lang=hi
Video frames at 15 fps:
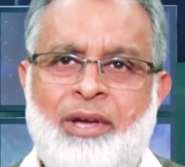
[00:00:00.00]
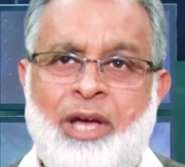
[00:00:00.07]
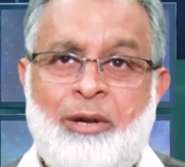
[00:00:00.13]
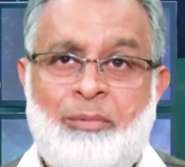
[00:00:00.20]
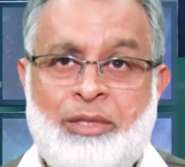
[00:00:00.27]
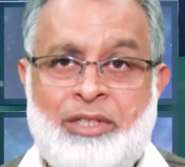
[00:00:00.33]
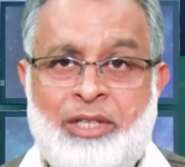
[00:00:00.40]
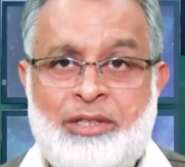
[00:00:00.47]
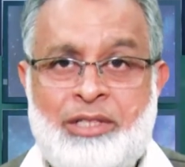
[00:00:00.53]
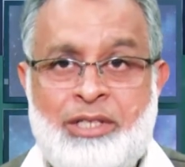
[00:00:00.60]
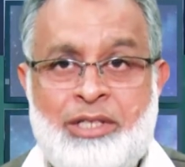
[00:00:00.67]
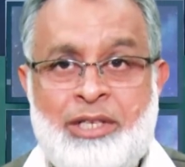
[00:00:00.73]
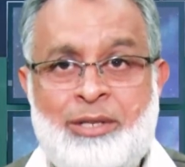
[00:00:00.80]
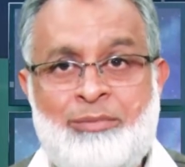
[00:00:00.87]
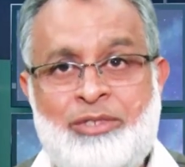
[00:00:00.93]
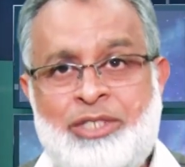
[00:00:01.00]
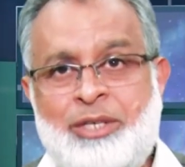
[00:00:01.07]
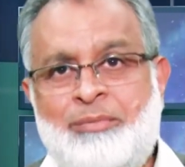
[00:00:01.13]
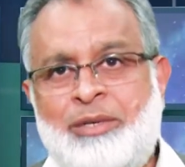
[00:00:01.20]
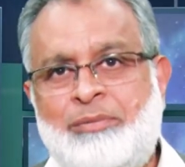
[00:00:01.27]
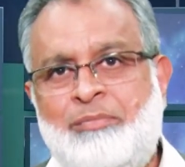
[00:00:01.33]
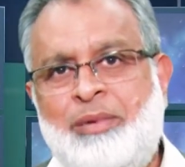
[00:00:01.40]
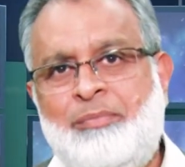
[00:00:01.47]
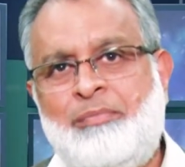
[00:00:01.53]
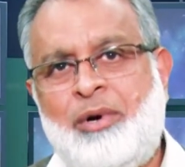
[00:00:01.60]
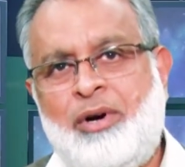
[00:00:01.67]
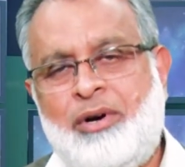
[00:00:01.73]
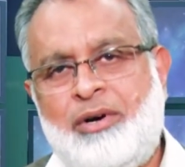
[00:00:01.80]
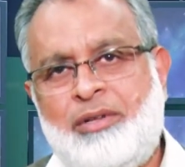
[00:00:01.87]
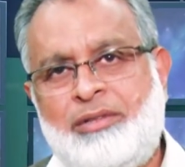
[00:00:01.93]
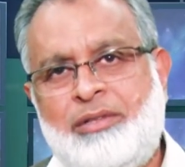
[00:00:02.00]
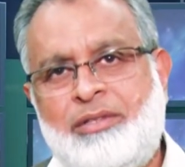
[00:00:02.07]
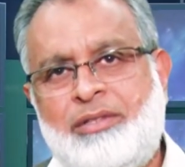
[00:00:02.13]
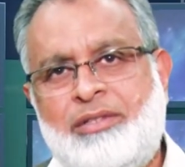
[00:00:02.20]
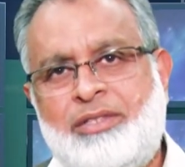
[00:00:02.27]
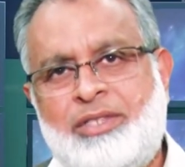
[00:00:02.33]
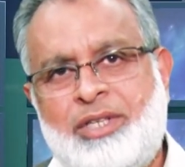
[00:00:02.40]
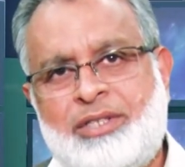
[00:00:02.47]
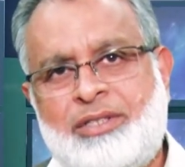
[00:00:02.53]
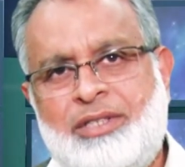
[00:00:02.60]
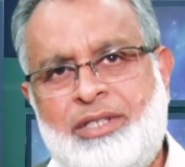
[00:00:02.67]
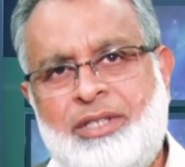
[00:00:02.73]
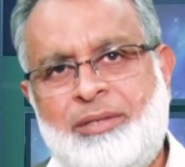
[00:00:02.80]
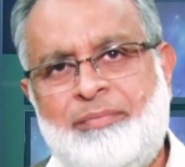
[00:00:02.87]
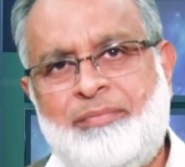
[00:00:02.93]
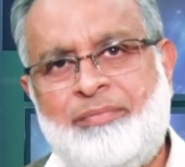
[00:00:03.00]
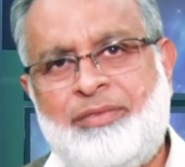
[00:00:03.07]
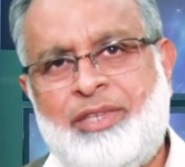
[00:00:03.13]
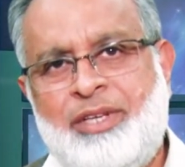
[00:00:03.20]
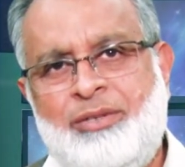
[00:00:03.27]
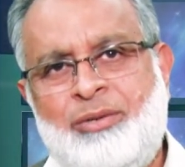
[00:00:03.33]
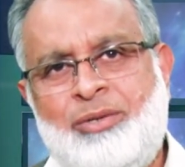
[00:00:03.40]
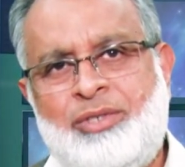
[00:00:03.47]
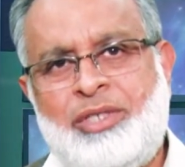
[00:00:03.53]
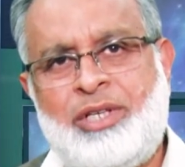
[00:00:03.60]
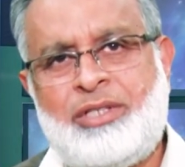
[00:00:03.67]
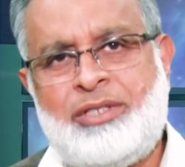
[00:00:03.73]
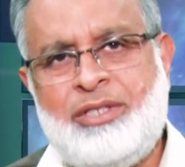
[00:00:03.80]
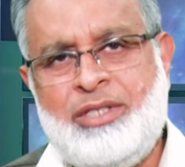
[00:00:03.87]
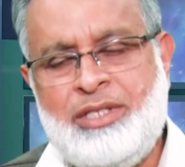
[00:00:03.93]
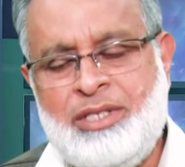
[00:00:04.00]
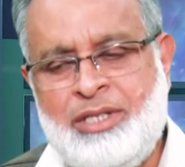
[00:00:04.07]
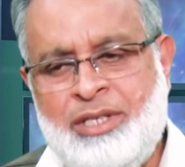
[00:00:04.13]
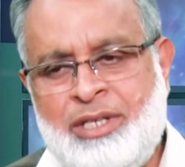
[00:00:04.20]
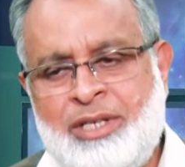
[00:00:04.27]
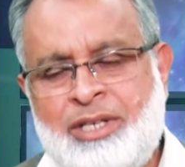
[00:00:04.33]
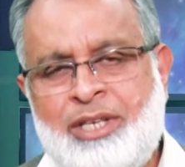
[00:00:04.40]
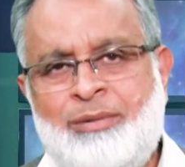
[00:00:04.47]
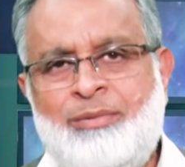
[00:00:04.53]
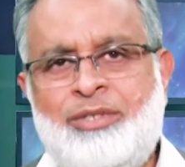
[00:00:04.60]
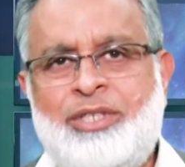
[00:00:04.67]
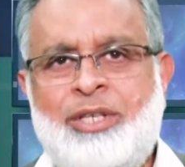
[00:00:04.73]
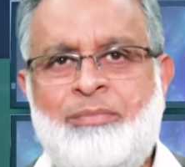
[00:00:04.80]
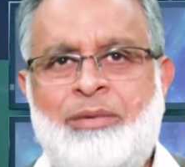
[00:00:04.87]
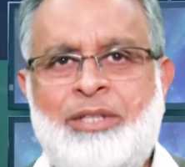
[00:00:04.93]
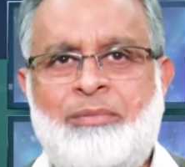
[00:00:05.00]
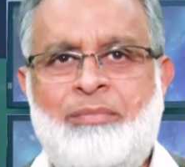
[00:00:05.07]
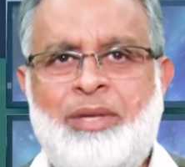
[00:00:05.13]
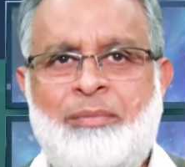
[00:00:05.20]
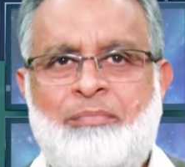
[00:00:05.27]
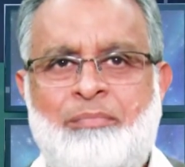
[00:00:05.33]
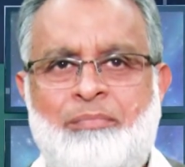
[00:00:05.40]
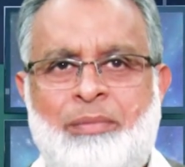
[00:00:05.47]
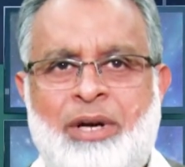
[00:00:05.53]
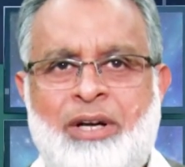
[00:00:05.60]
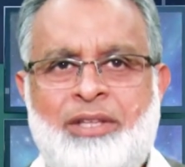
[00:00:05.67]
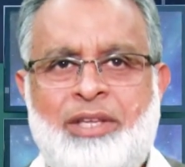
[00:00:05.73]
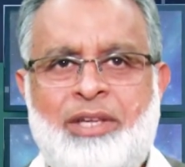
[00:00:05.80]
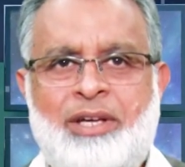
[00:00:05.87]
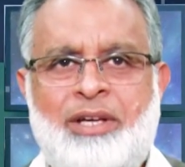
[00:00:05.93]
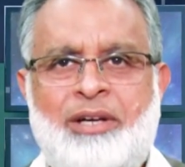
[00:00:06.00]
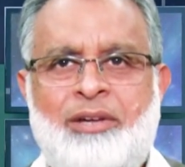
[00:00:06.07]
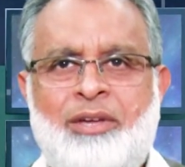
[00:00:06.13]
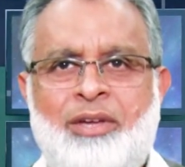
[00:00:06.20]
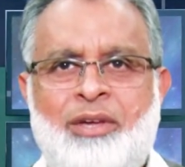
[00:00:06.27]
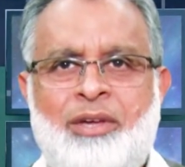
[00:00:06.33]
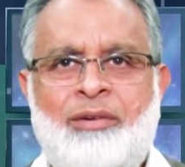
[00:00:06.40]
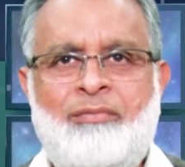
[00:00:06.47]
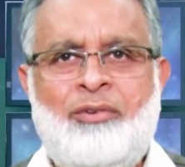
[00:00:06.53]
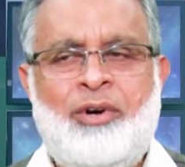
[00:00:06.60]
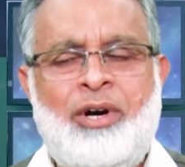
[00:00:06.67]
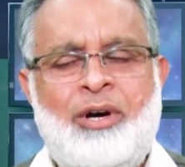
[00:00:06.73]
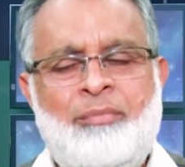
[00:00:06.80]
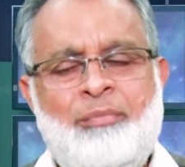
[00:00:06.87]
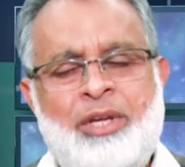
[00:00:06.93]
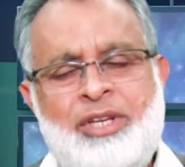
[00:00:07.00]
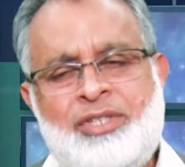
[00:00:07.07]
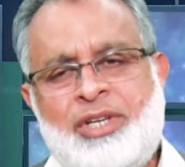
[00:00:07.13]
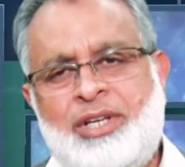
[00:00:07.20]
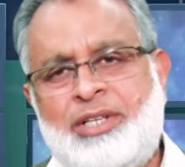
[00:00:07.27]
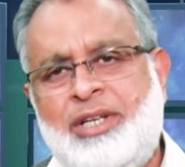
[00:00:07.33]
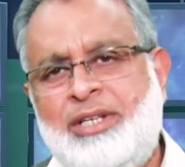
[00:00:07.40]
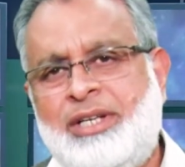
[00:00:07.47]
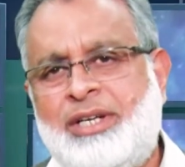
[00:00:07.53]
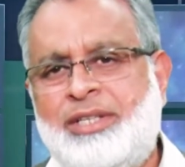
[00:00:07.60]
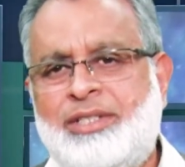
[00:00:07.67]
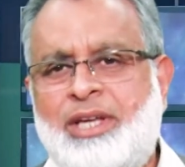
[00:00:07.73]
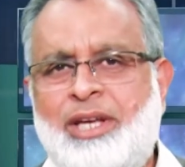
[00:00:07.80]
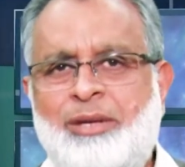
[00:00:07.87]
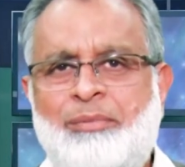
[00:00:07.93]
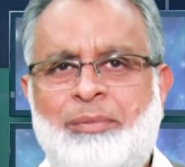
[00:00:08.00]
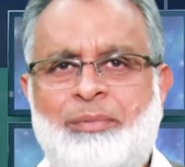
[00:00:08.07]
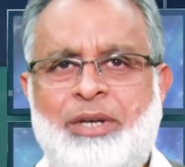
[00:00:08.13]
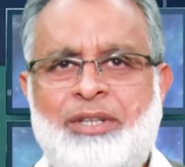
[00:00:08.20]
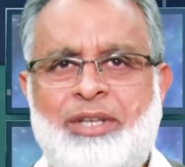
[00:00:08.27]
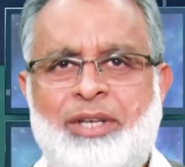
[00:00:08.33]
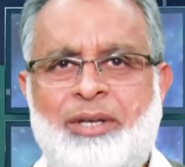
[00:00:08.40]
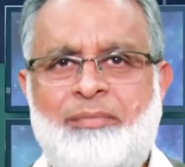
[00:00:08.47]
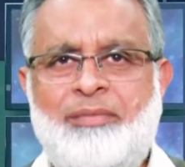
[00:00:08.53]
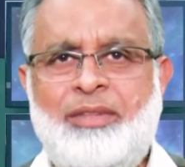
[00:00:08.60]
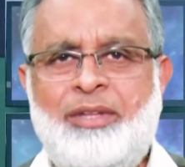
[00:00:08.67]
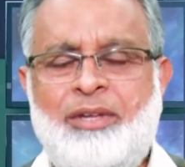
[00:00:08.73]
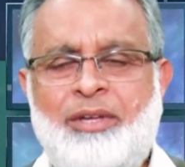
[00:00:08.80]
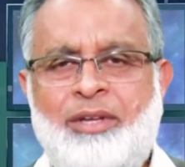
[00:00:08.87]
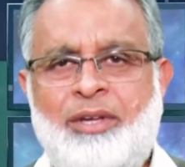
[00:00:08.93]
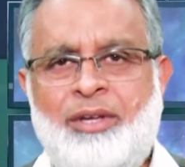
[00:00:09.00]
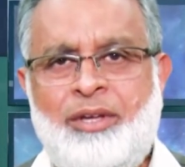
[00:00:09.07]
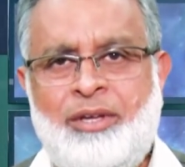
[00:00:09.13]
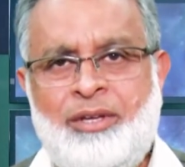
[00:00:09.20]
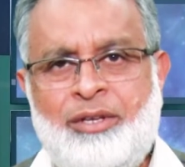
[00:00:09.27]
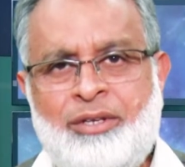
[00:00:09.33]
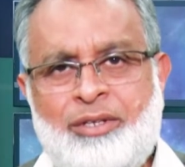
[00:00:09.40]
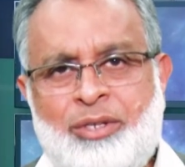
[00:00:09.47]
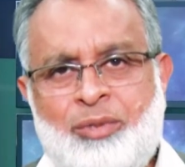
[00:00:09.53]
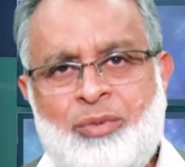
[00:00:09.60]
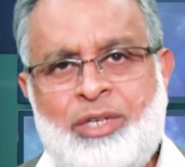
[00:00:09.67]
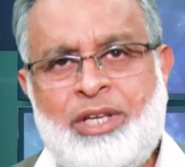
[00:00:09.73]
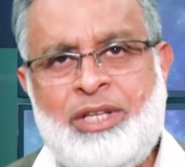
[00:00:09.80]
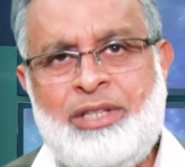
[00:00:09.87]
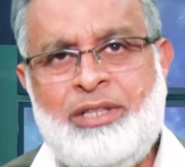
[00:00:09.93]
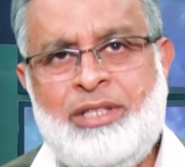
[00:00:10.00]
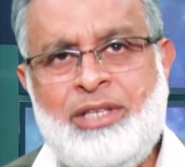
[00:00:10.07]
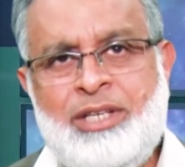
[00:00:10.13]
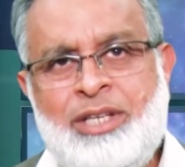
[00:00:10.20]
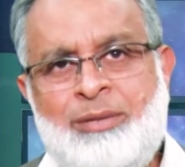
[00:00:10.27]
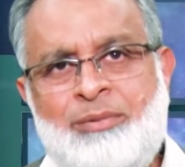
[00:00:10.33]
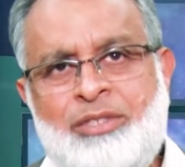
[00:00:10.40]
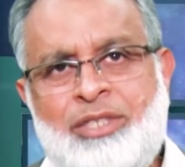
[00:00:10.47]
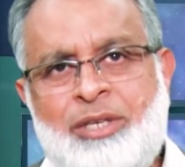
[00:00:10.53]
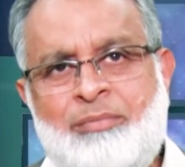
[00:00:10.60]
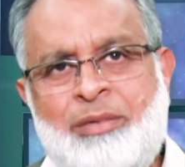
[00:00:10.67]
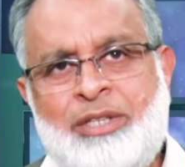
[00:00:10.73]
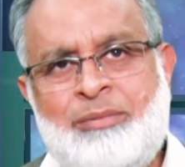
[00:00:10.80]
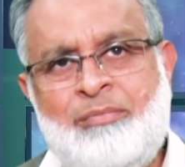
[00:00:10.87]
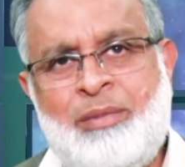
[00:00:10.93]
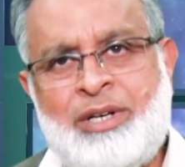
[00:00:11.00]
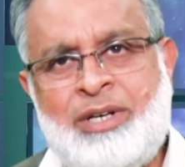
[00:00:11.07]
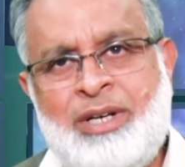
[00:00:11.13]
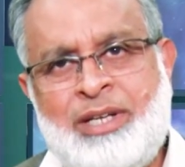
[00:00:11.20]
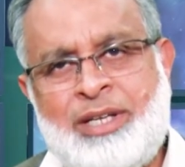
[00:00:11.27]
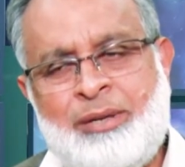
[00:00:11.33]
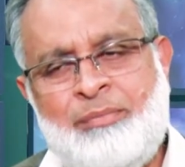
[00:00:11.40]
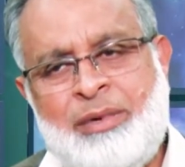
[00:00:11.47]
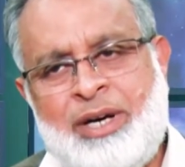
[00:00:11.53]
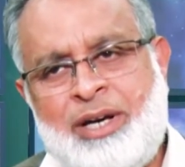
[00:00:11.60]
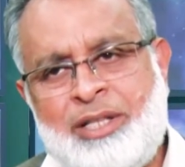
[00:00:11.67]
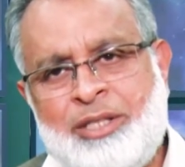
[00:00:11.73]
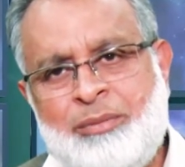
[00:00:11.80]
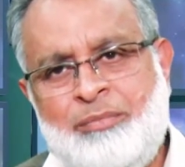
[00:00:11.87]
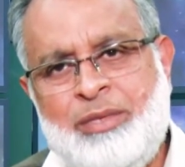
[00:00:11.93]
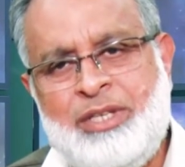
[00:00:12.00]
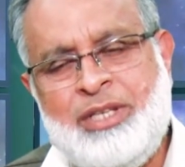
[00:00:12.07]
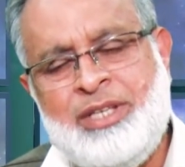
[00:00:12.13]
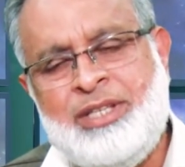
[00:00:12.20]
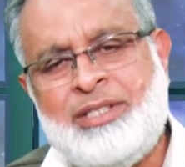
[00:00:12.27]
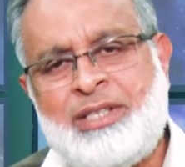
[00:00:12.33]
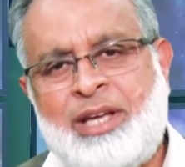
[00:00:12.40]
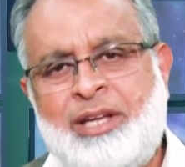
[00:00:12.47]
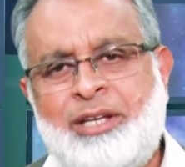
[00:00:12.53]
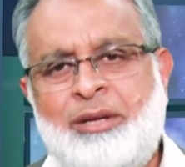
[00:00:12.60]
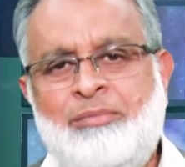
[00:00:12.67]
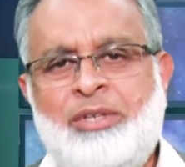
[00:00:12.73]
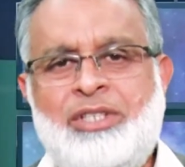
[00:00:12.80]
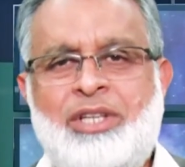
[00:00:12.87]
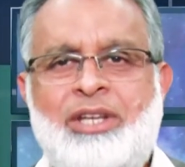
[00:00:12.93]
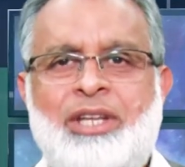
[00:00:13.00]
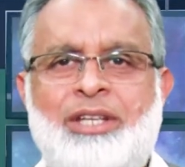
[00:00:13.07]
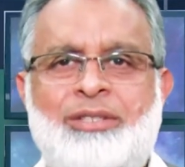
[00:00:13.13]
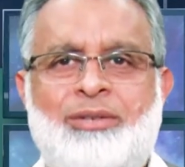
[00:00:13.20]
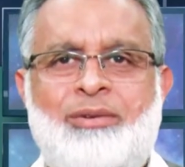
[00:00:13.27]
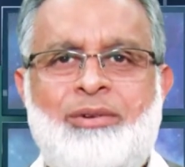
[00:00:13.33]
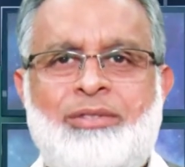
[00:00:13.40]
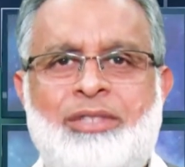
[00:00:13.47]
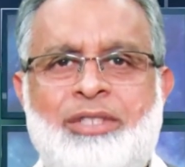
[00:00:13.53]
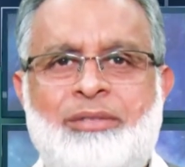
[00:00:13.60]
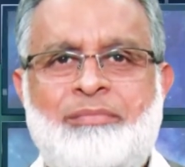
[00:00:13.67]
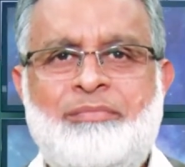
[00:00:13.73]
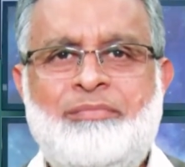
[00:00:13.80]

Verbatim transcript: अलबत् दीनी मुसीबत पे बहुत सख्ती है कि जो शख्स दीन की मुसीबत में पड़ गया वो हमेशा के लिए खसारे में पड़ गया क्योंकि दीनी मुसीबत मरने के बाद भी इंसान का पीछा नहीं छोड़ती